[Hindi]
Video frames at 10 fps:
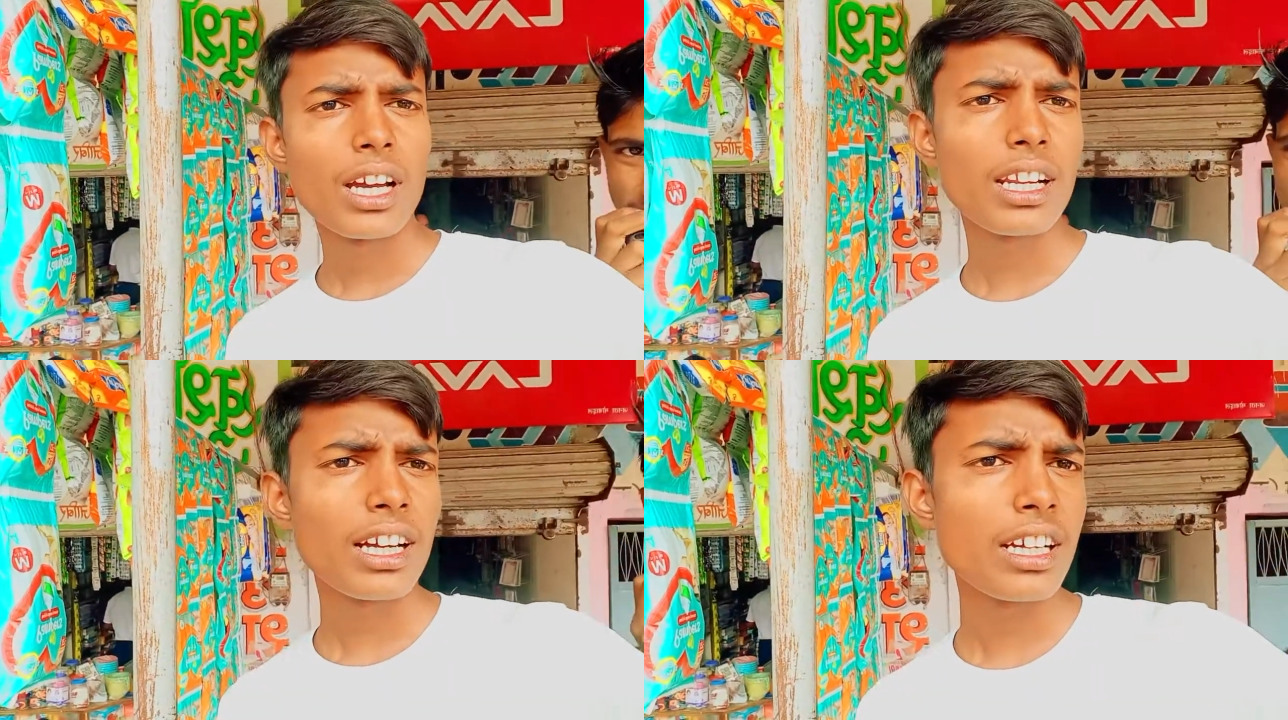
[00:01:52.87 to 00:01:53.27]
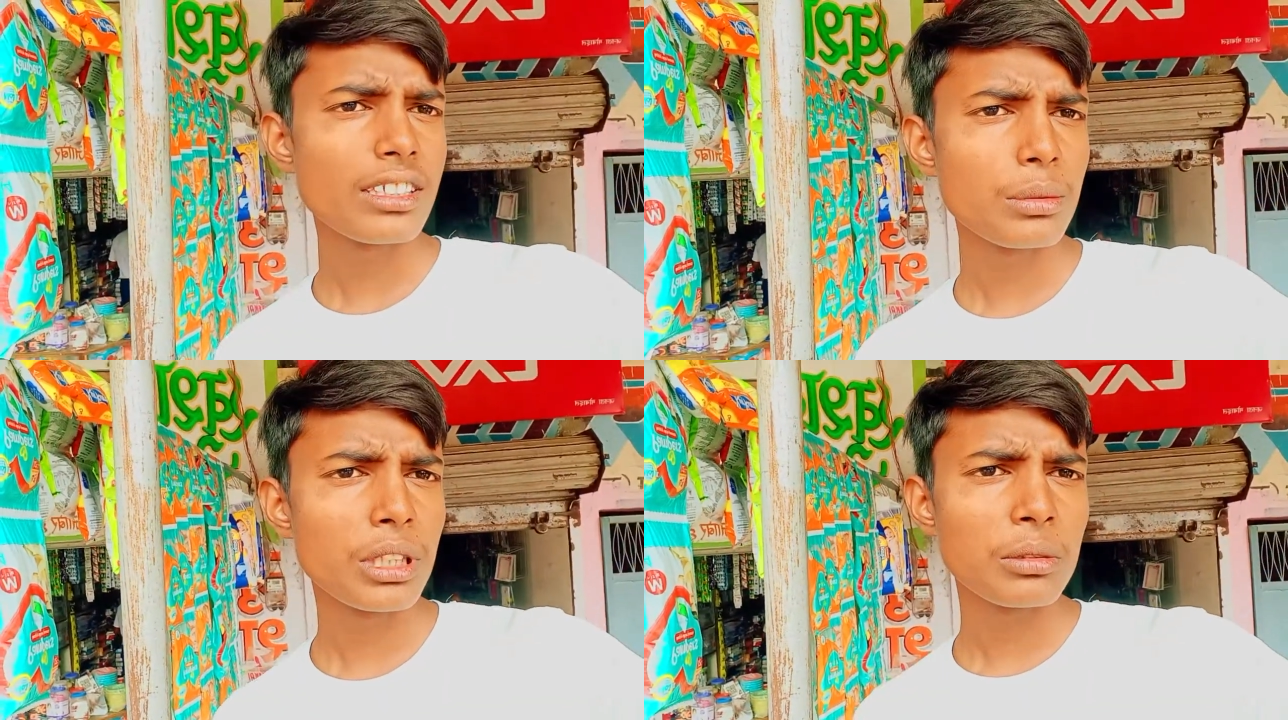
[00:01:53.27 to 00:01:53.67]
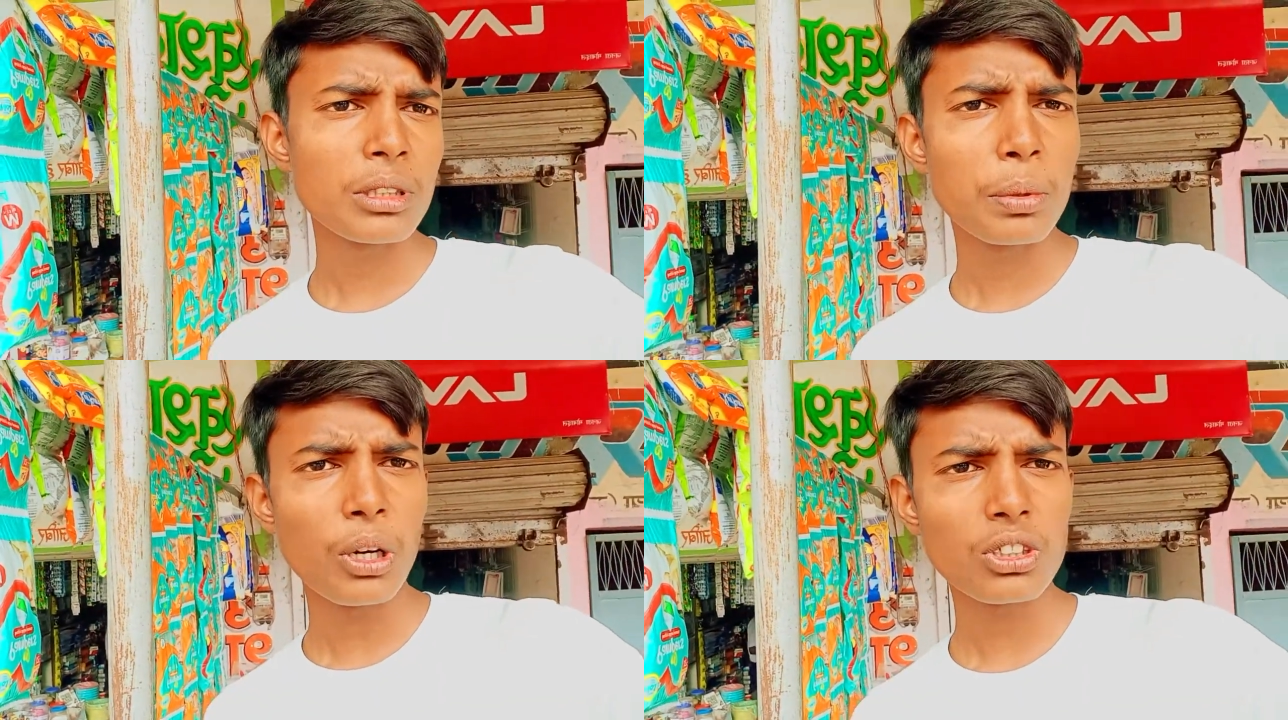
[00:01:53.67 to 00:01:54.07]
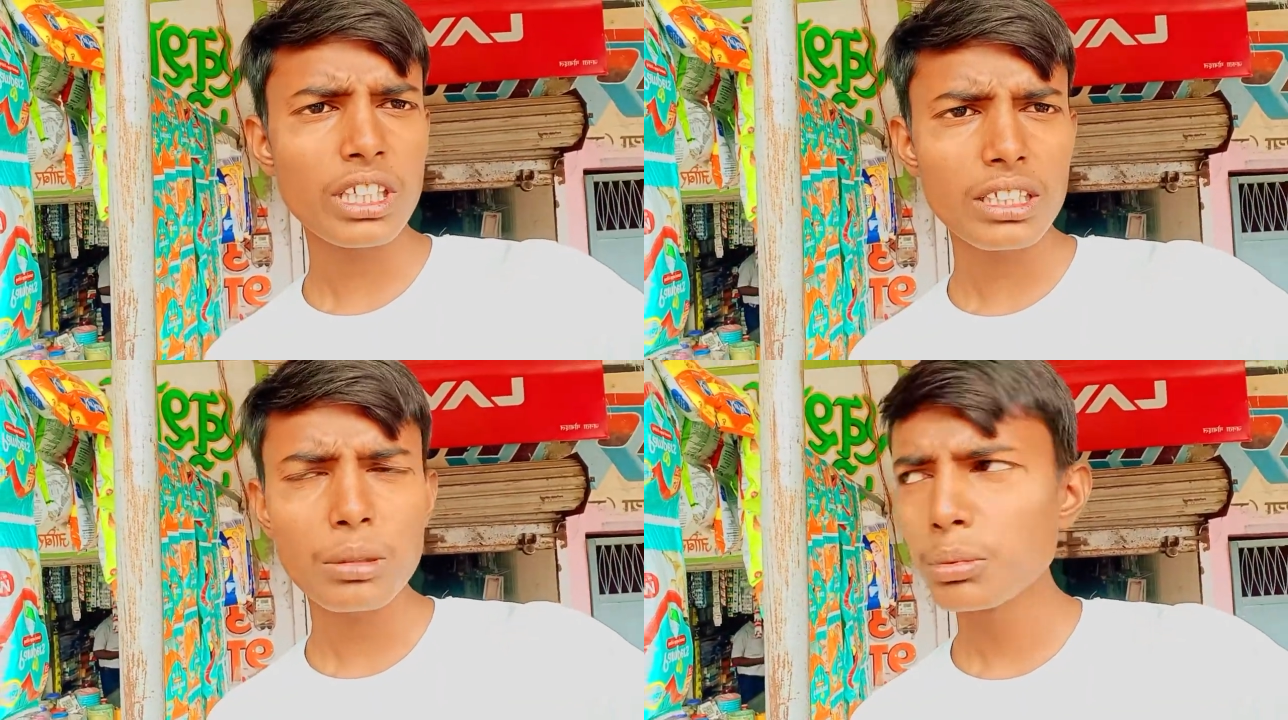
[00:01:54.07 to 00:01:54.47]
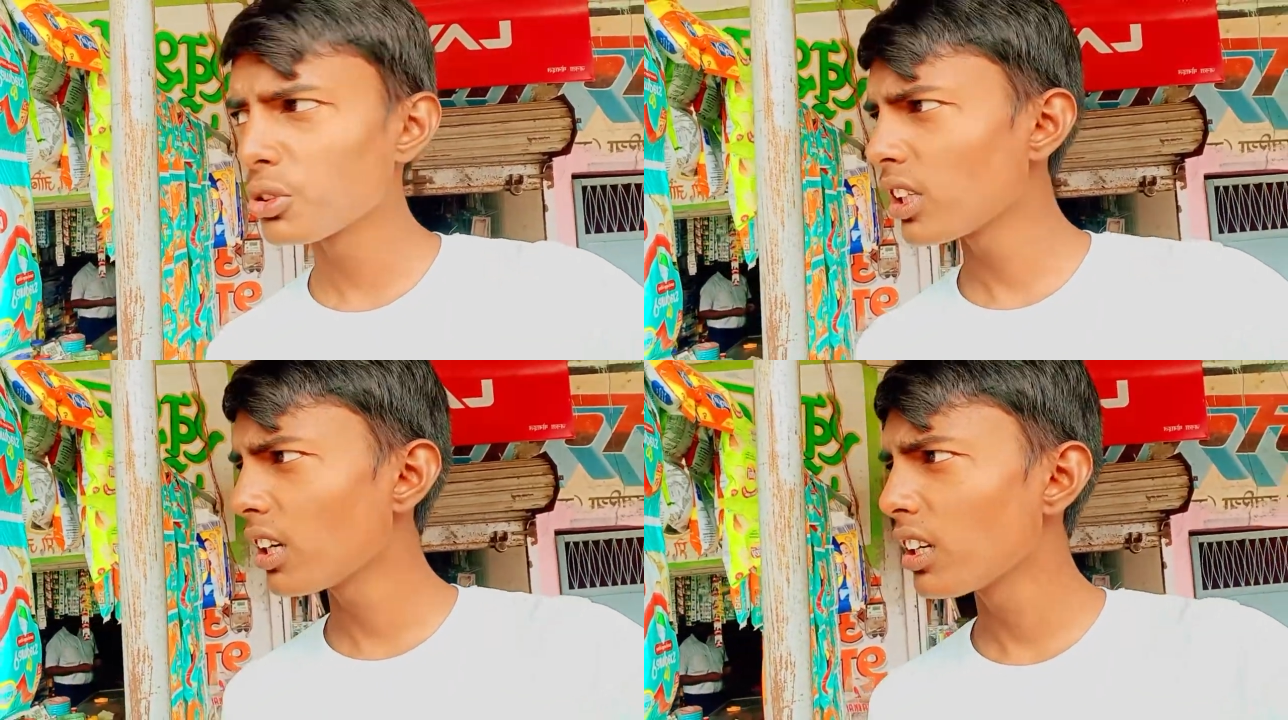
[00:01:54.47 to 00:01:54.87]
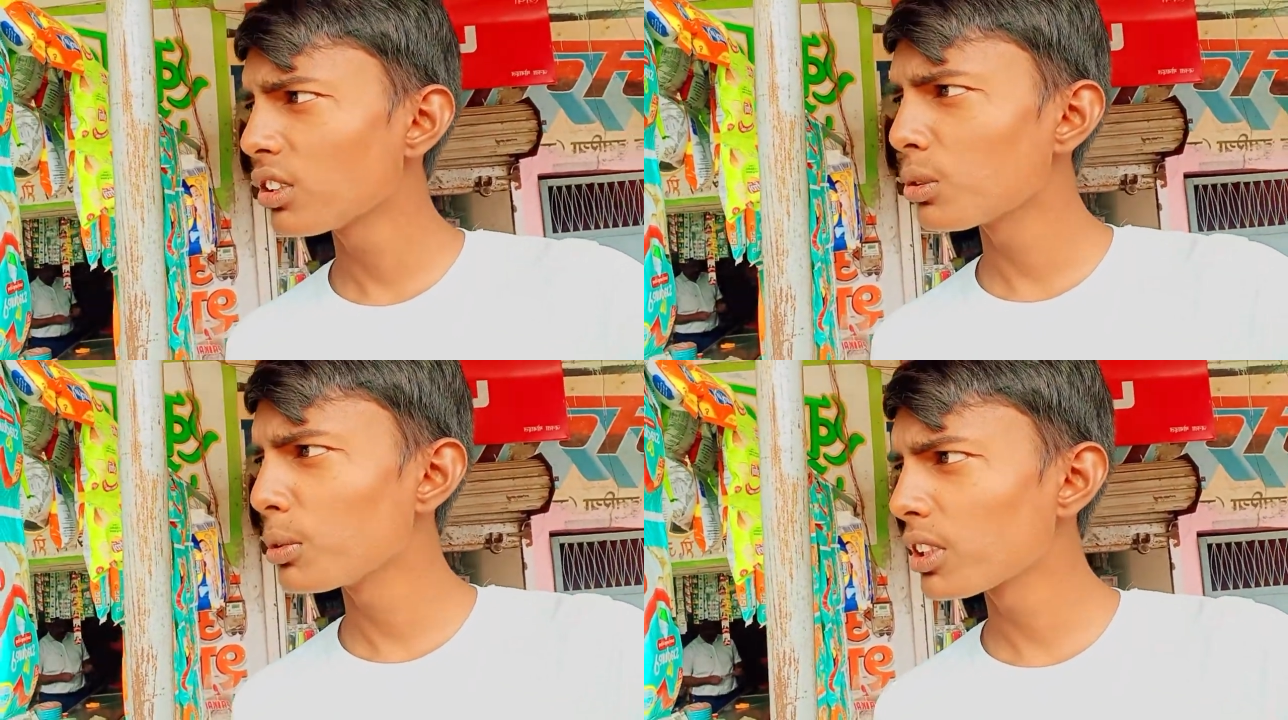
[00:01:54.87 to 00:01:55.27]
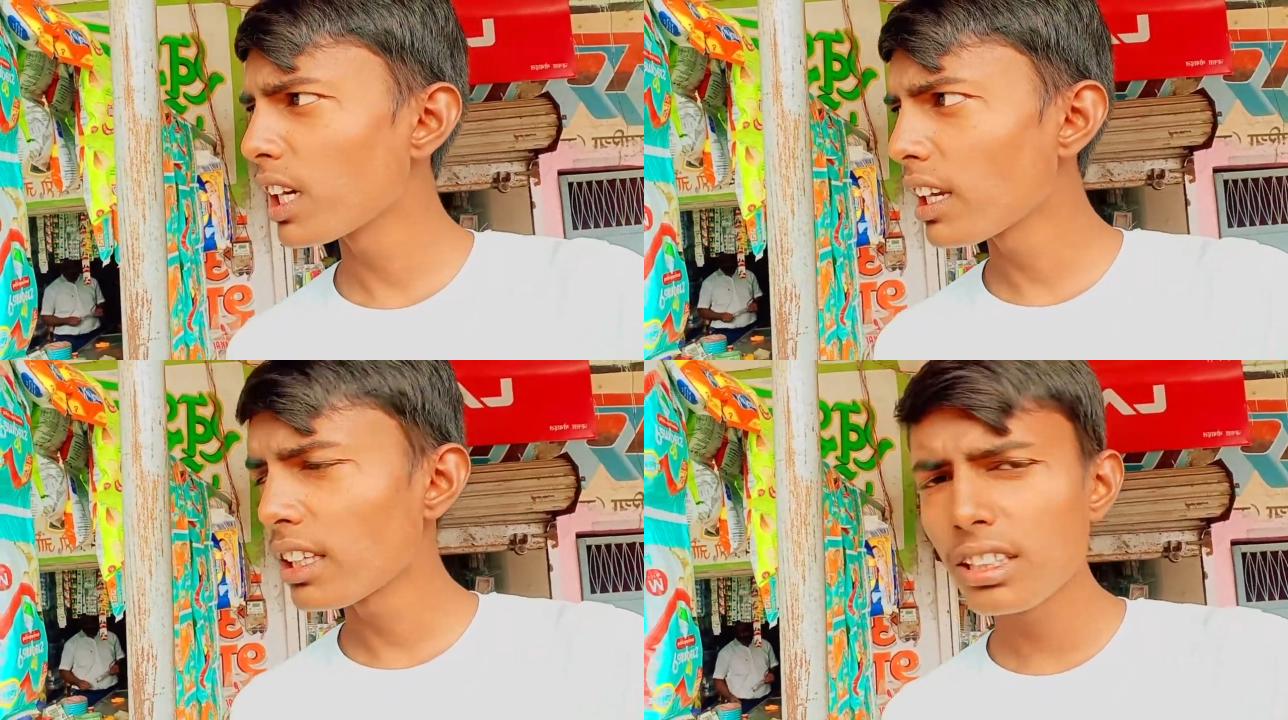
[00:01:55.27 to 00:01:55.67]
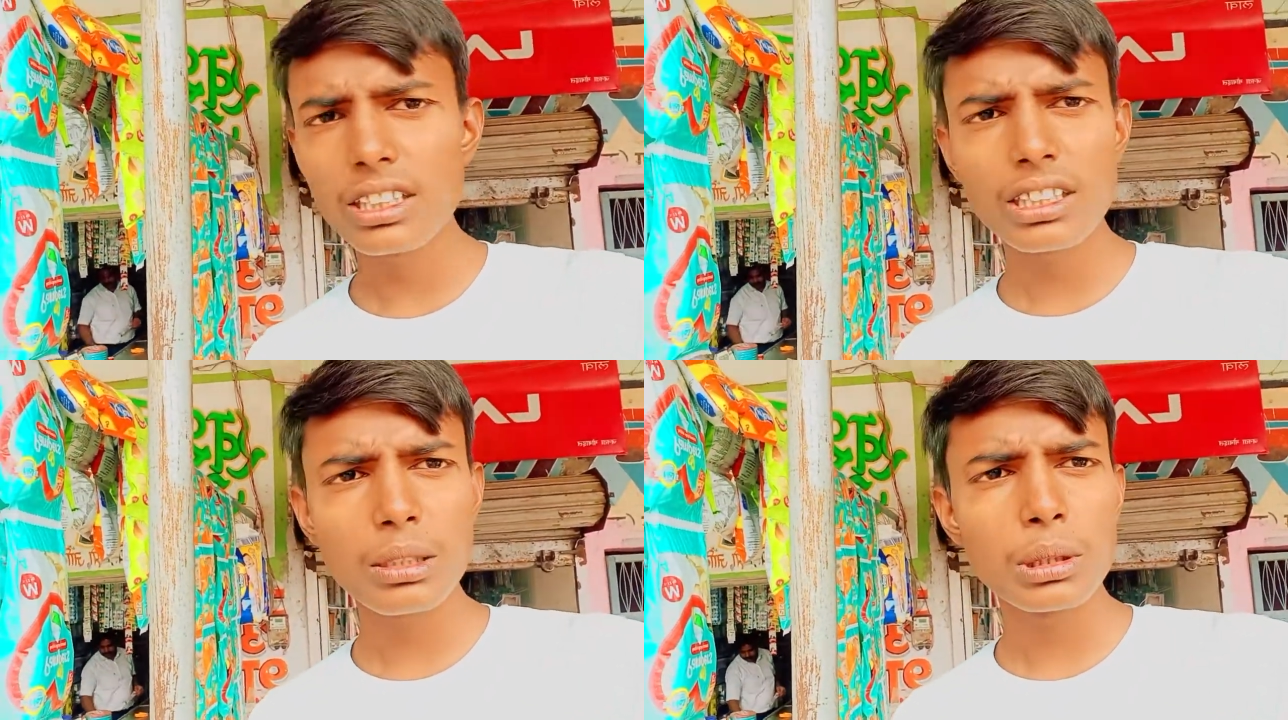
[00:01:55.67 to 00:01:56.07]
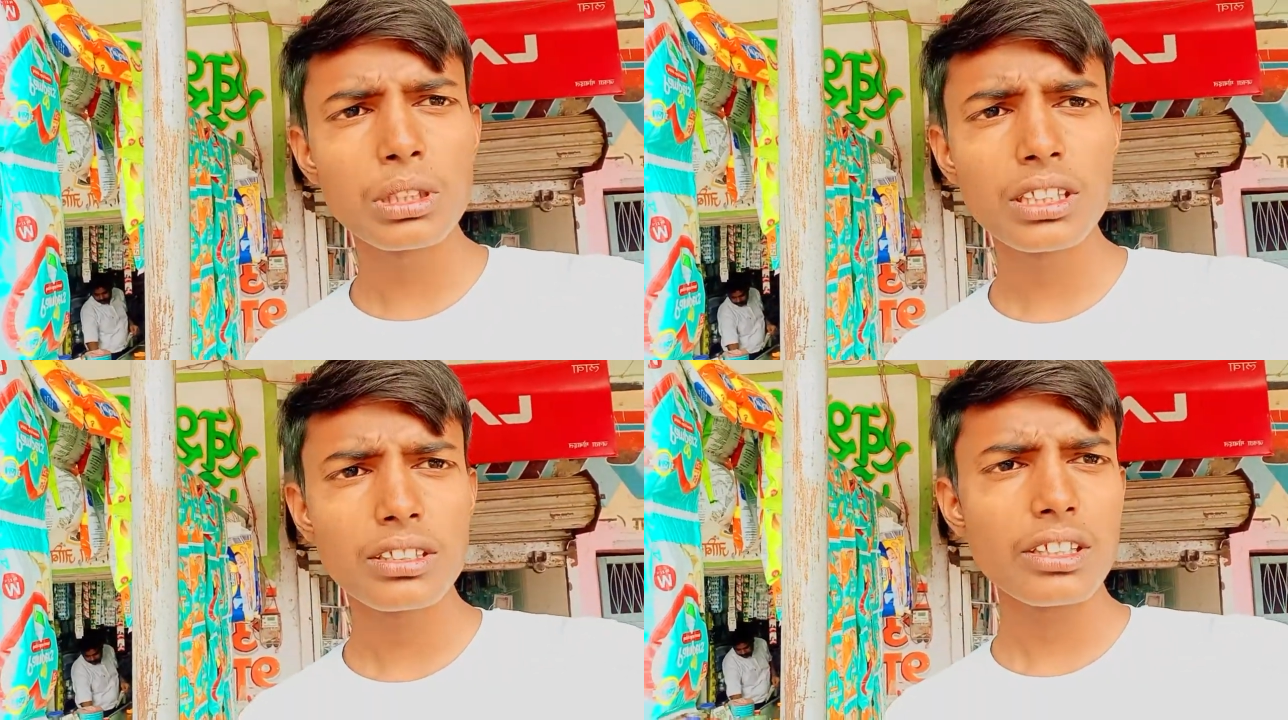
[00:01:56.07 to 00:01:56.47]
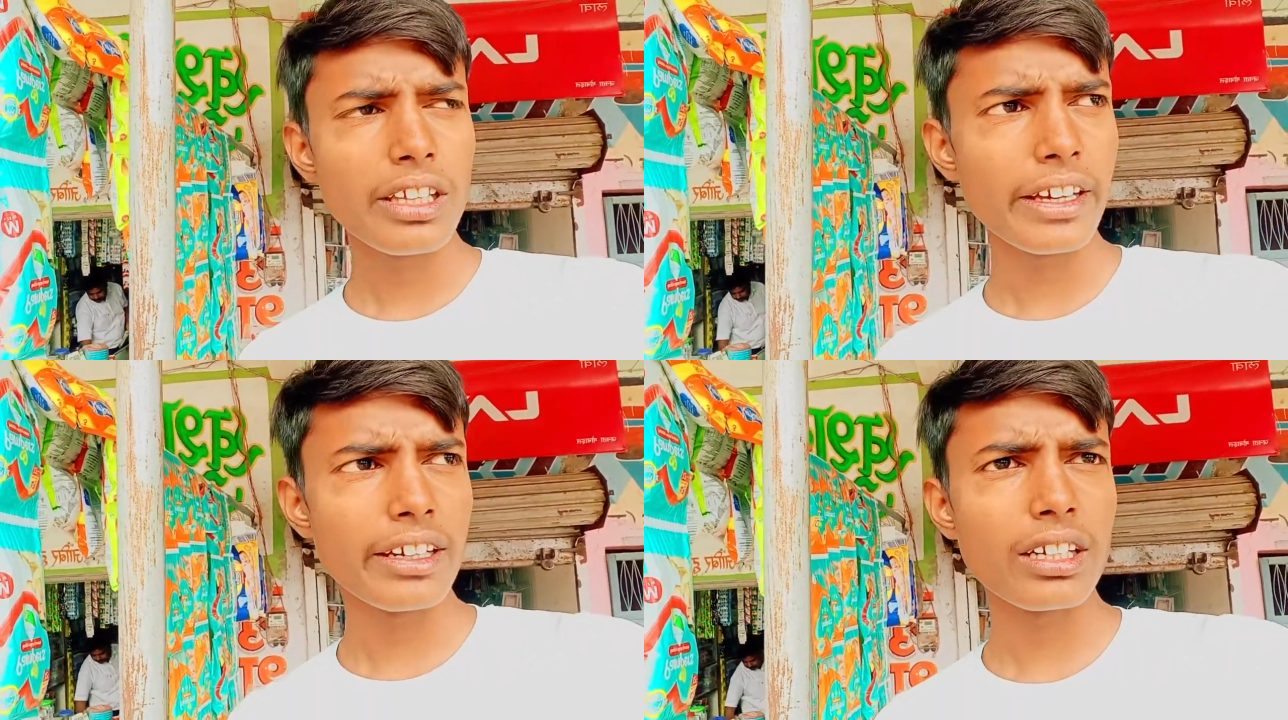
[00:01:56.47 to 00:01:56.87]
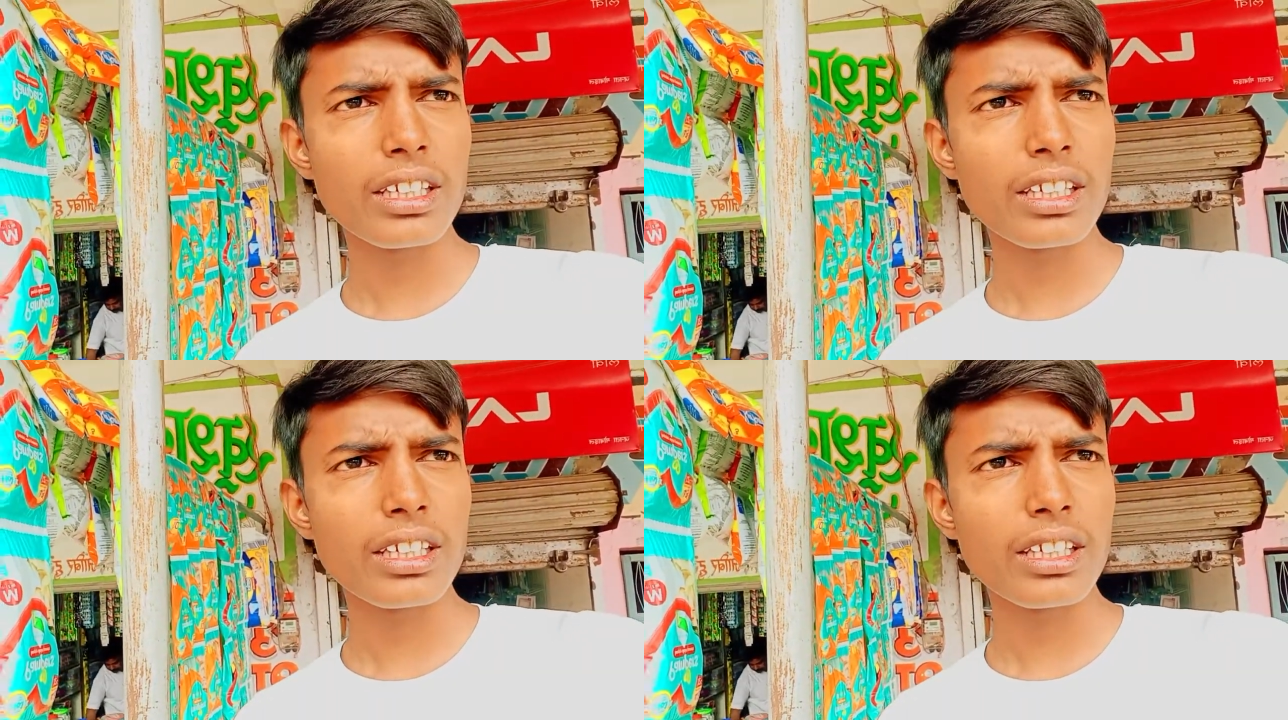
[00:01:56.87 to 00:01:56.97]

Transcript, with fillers: फिलहाल गाइज अभी हमने फ़ोन करके पूछा है तो बता रहे थे कि अभी एक